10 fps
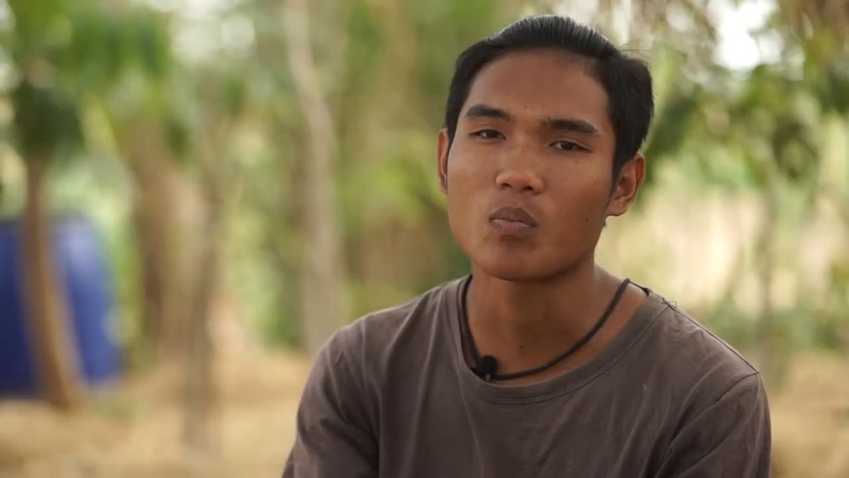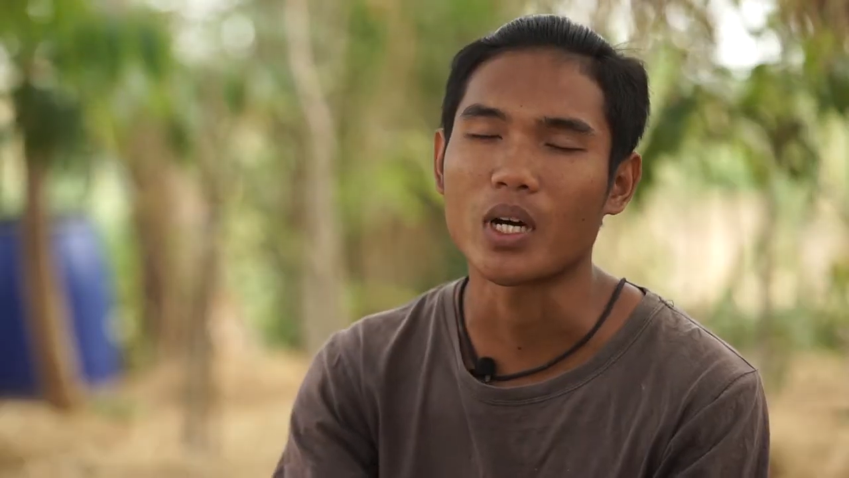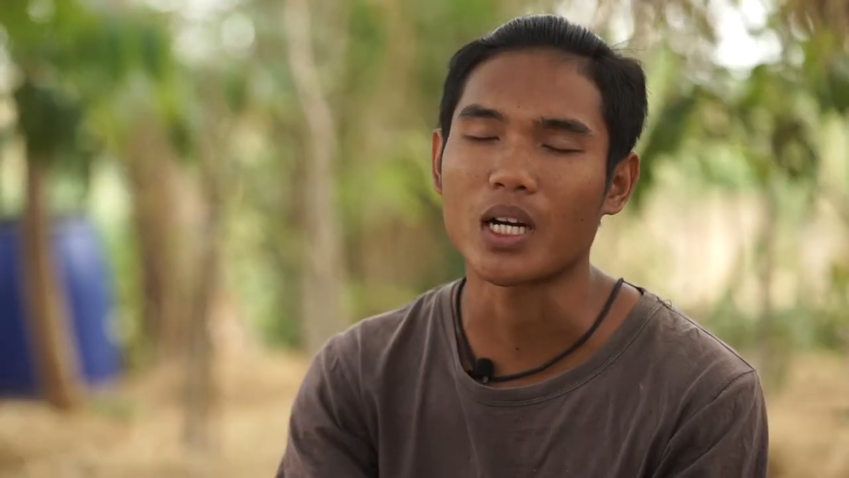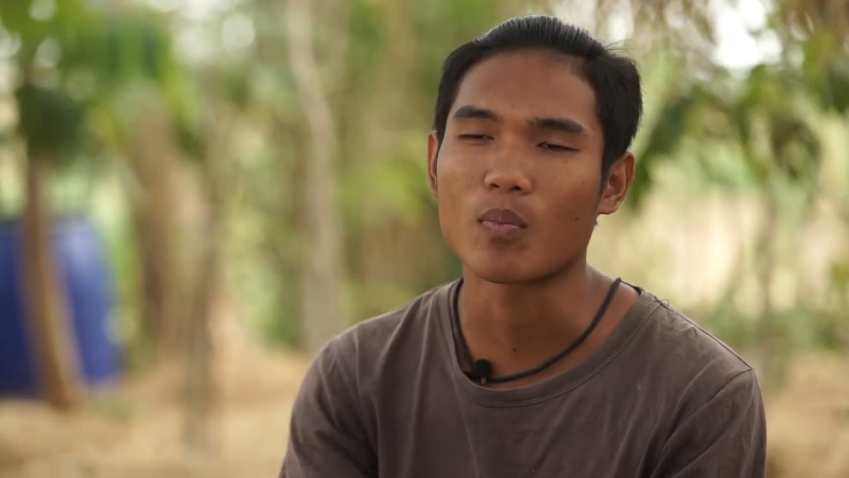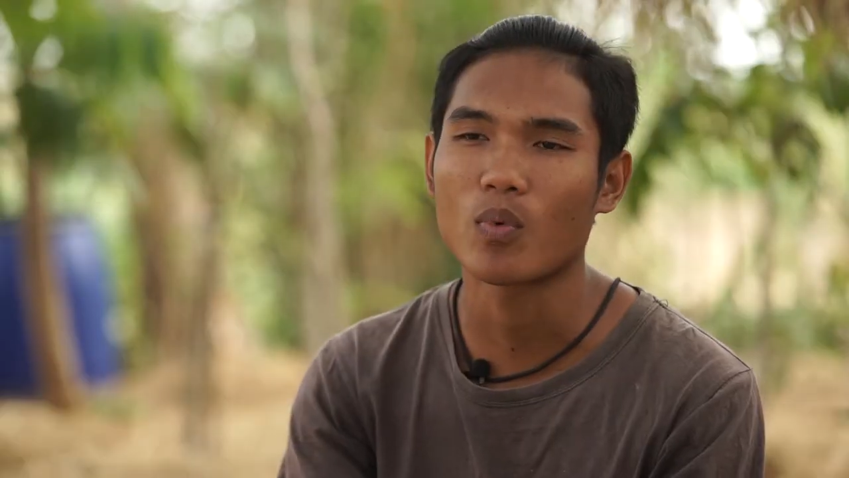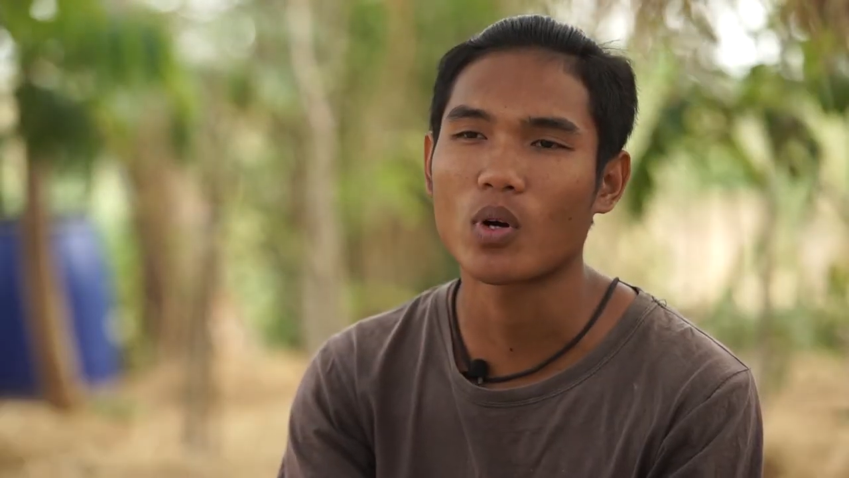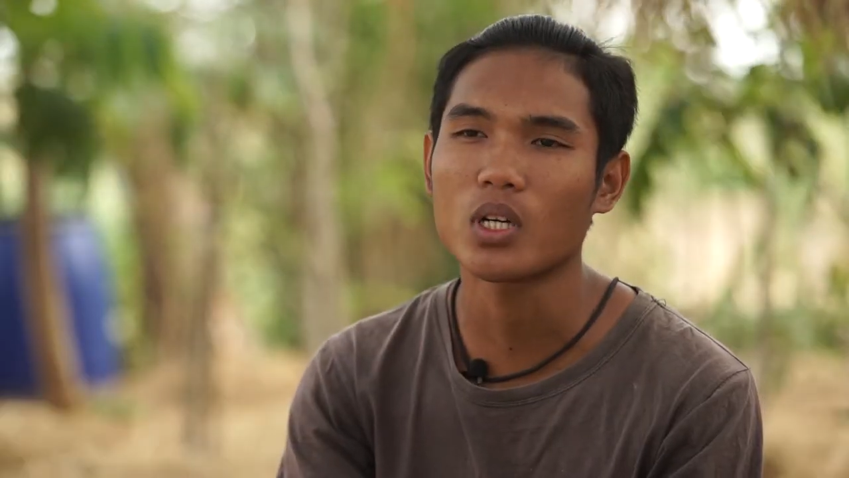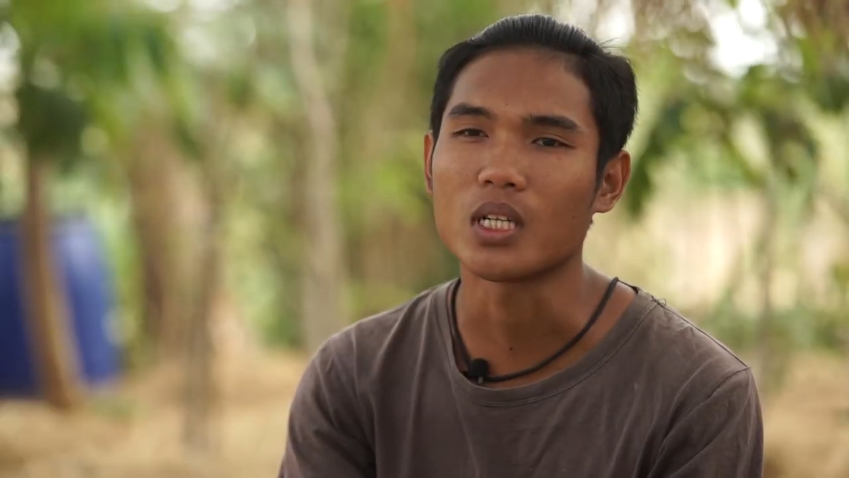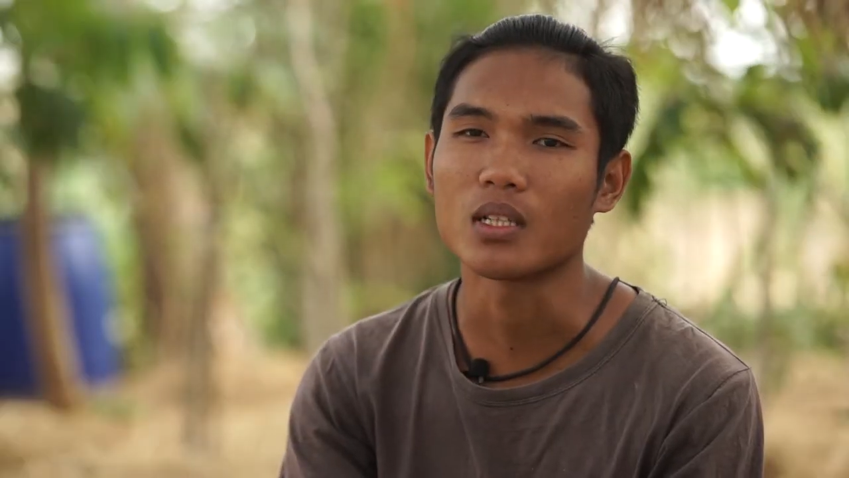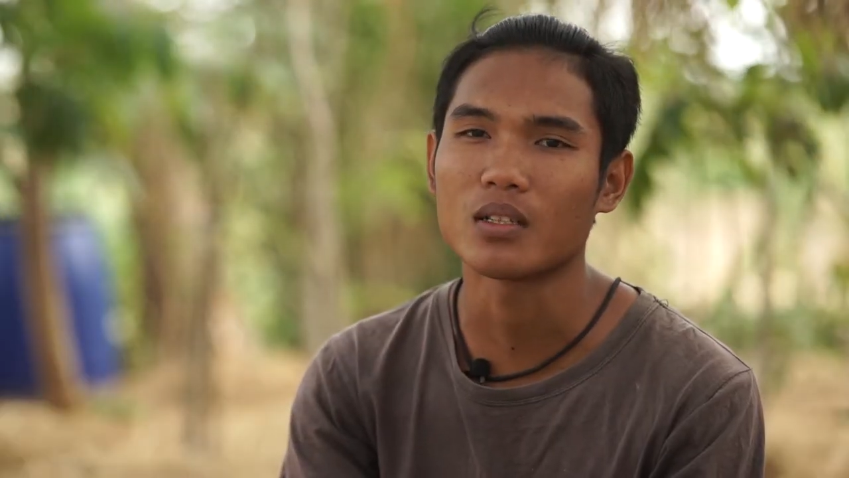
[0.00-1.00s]
เหมือนกับคน
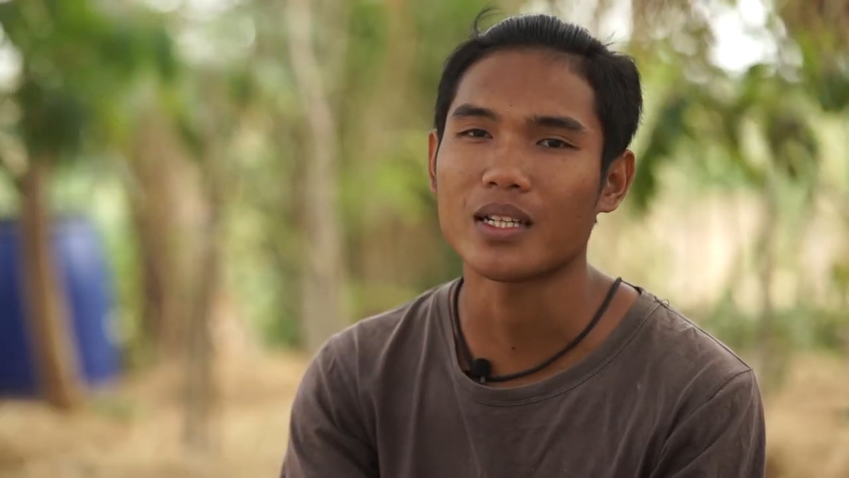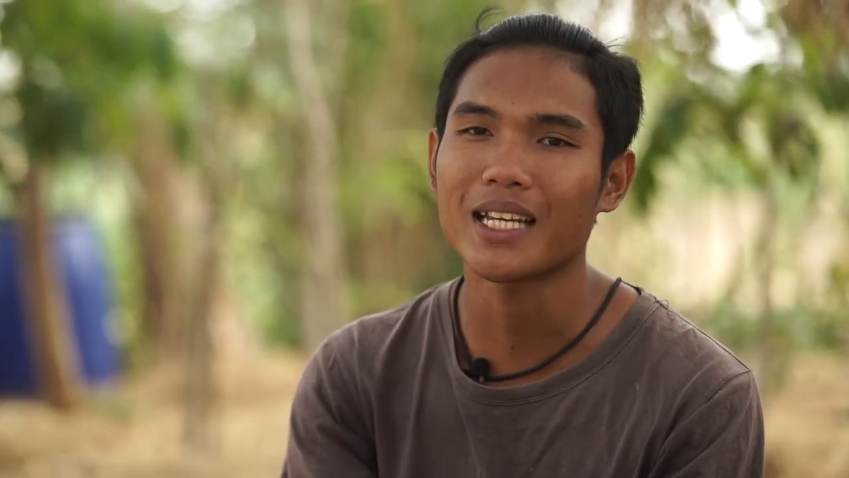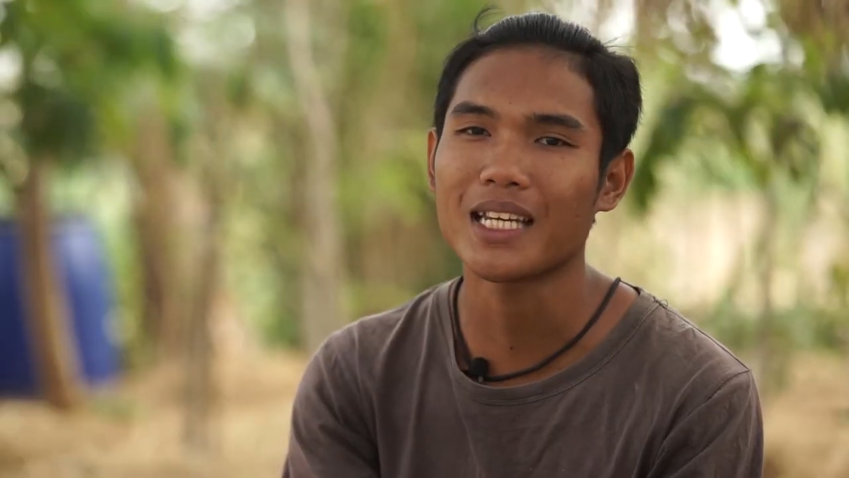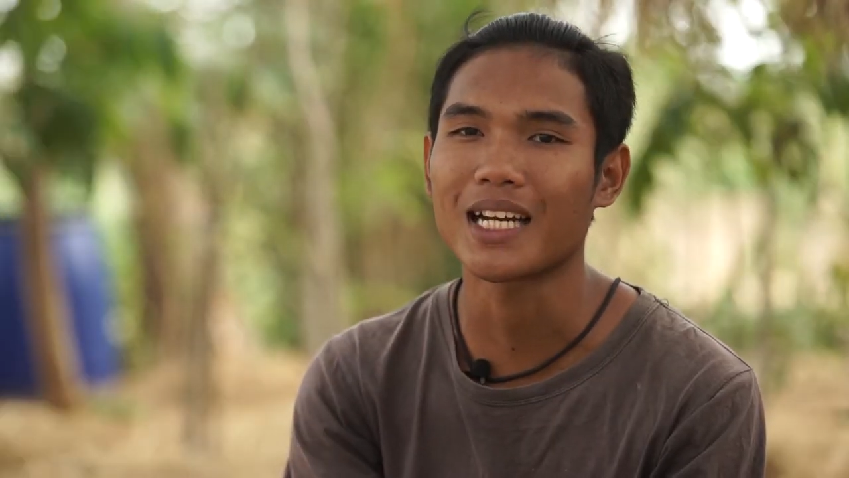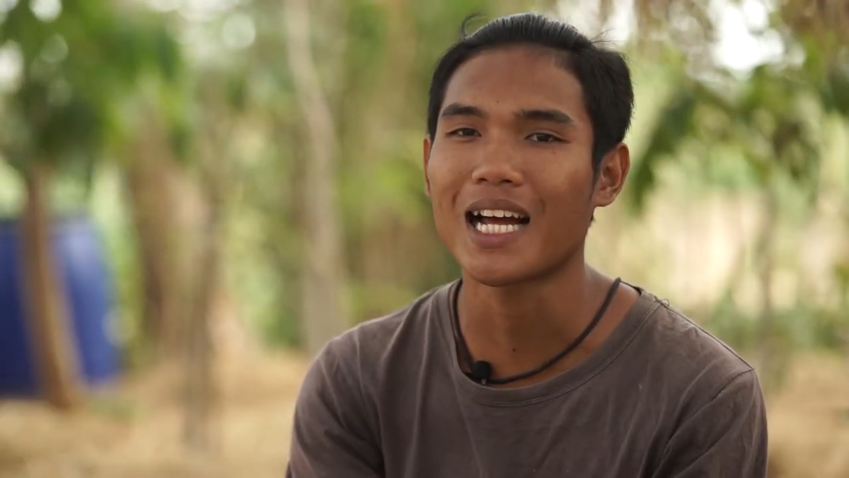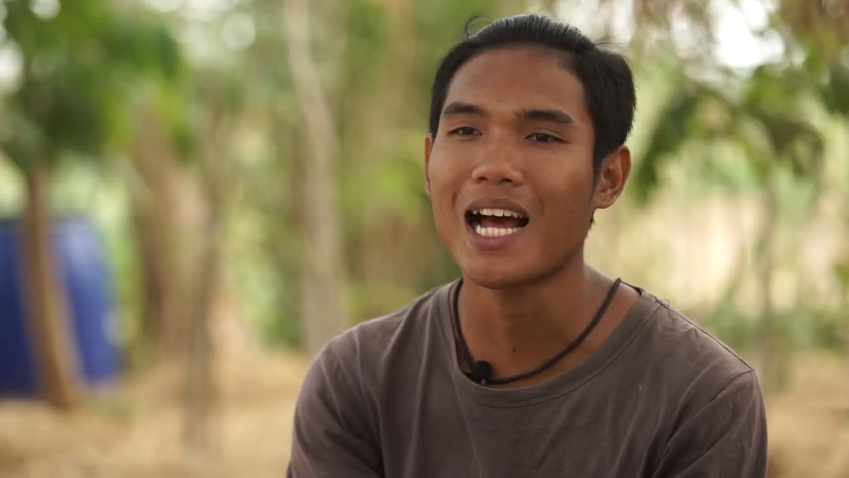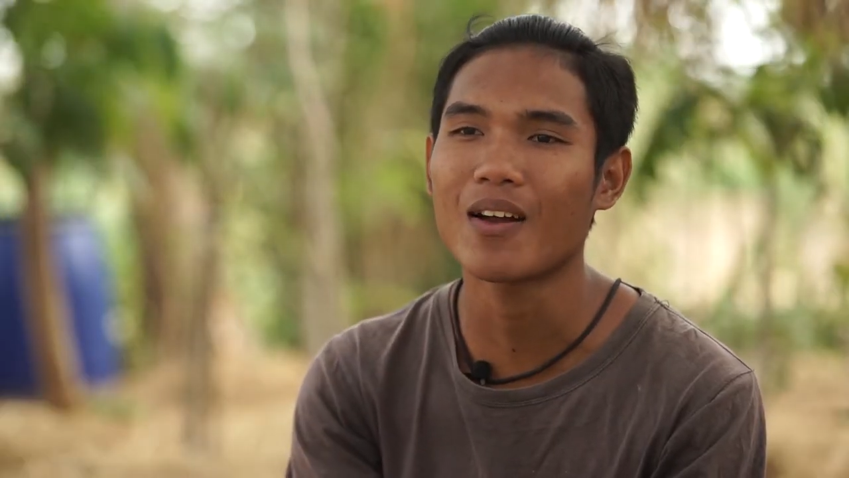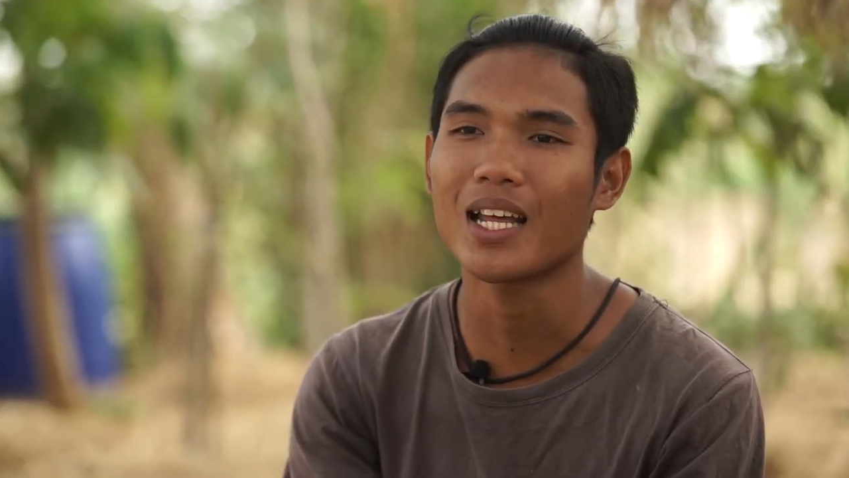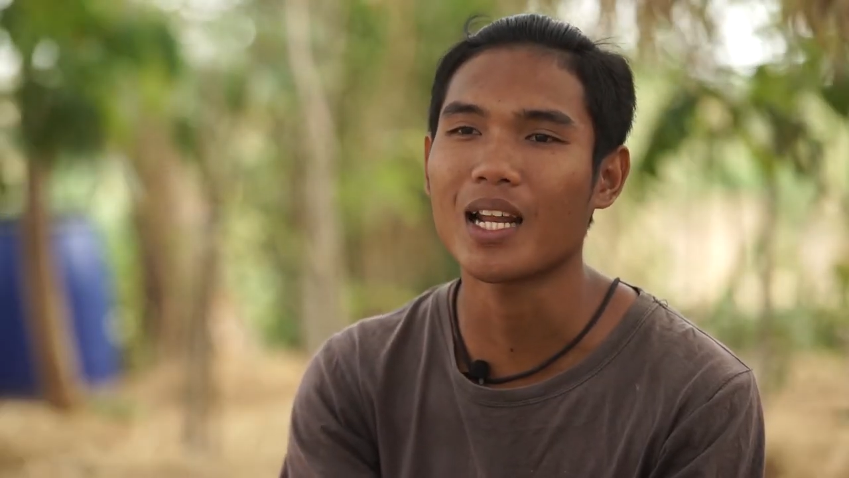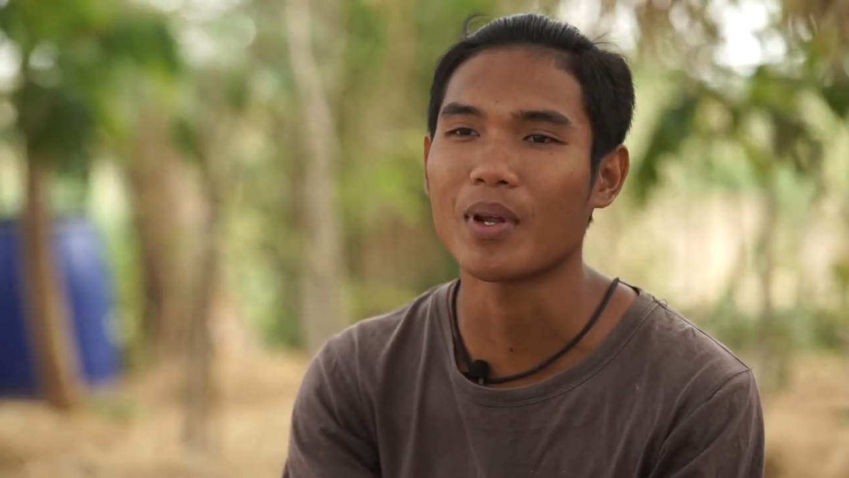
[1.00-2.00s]
อื่นได้กินข้าว
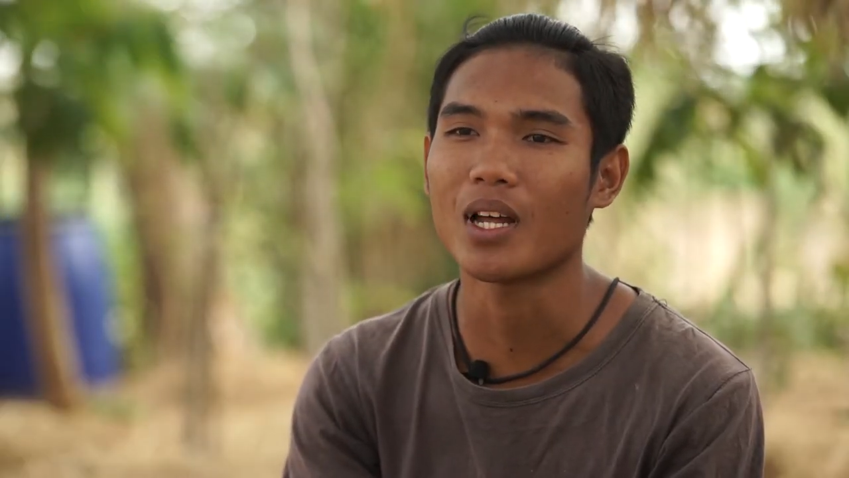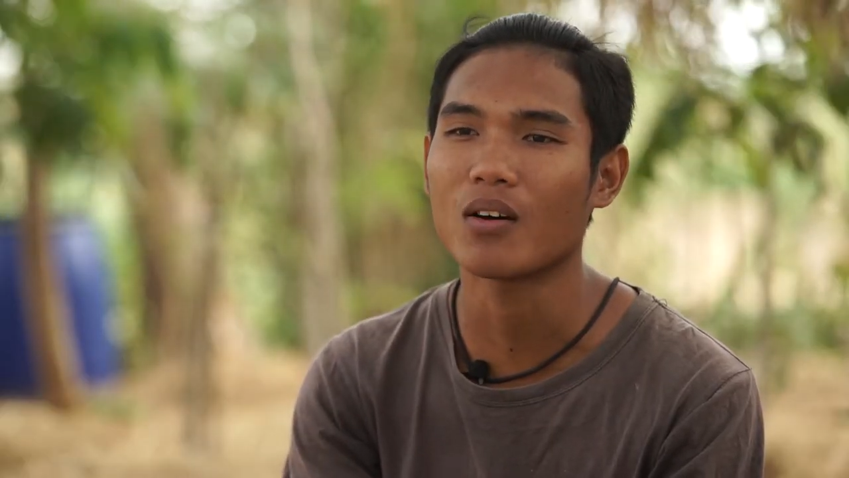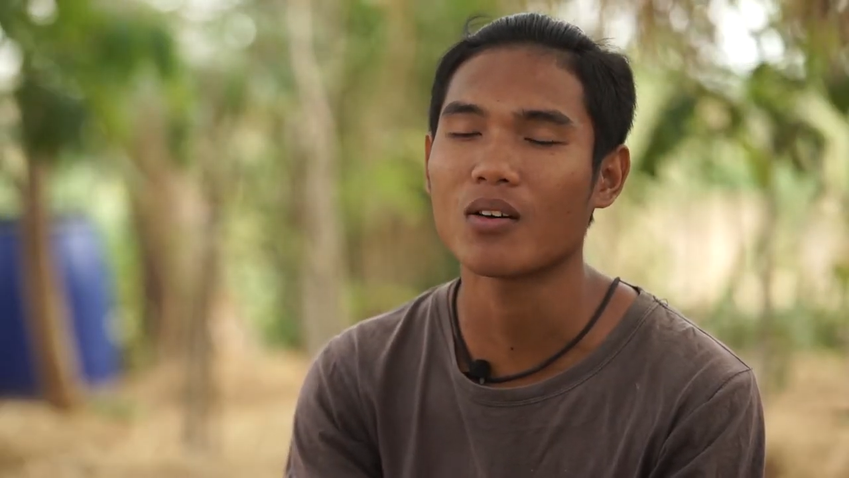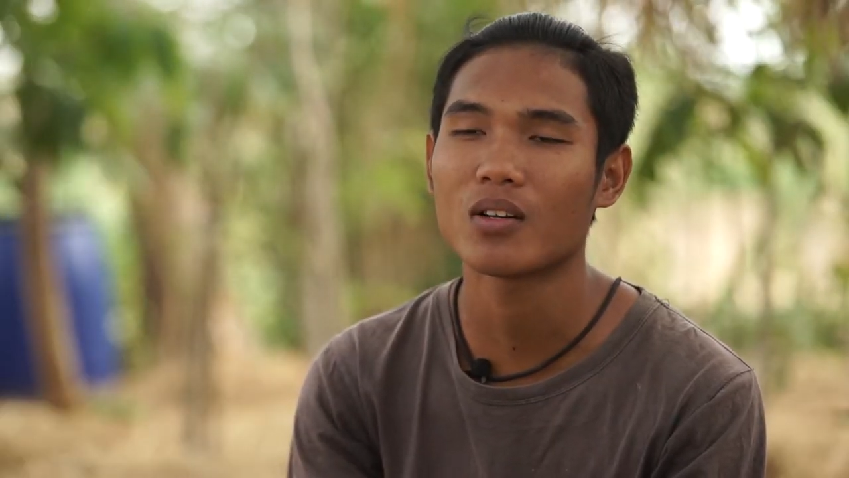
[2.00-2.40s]
ได้อะไรไปแล้ว